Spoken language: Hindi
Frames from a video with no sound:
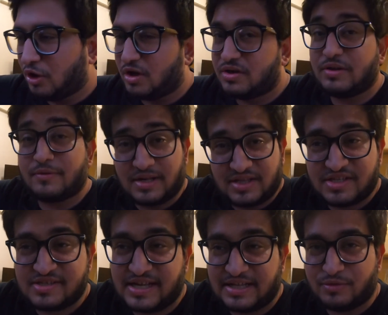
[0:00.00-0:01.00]
और नवरात्रि
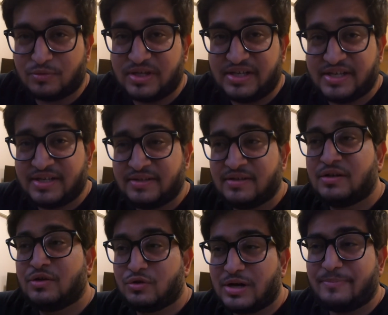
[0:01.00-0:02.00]
सात हो गई है
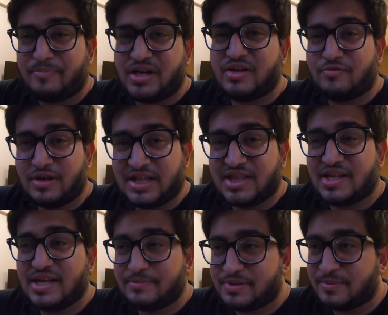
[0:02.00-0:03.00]
तो हैप्पी
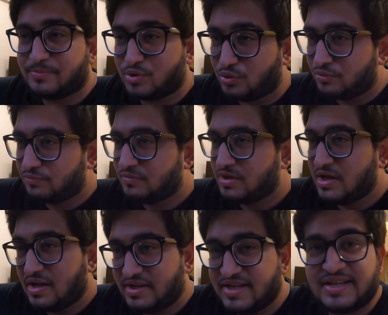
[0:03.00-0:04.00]
नवरात्रि आप सबको
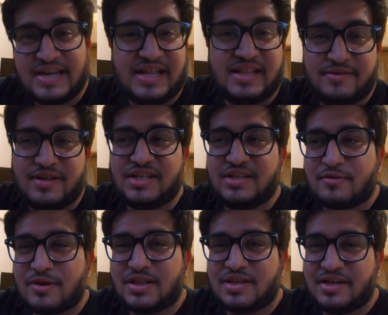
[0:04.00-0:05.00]
ये खेलने वाली
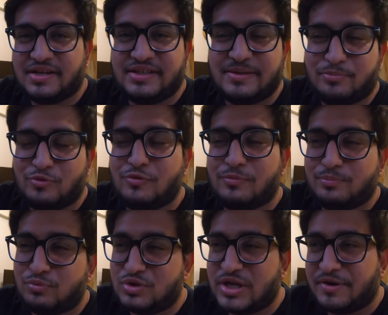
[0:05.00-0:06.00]
नवरात्रि नहीं ये
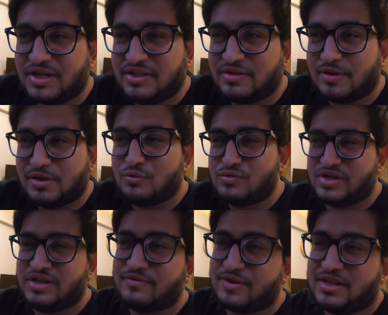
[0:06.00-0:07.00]
पूजा वाली नवरात्रि
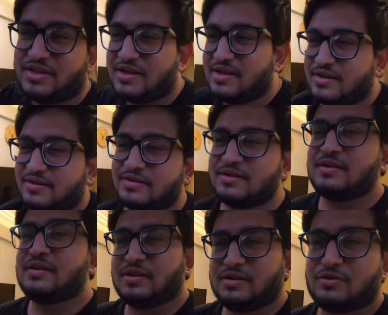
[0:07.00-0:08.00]
दूसरी नवरात्रि है
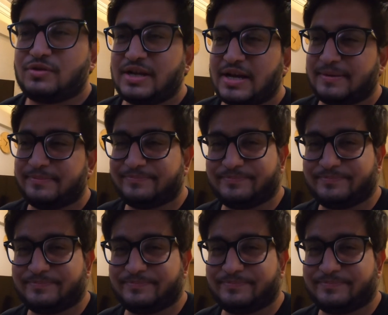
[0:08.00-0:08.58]
तो यह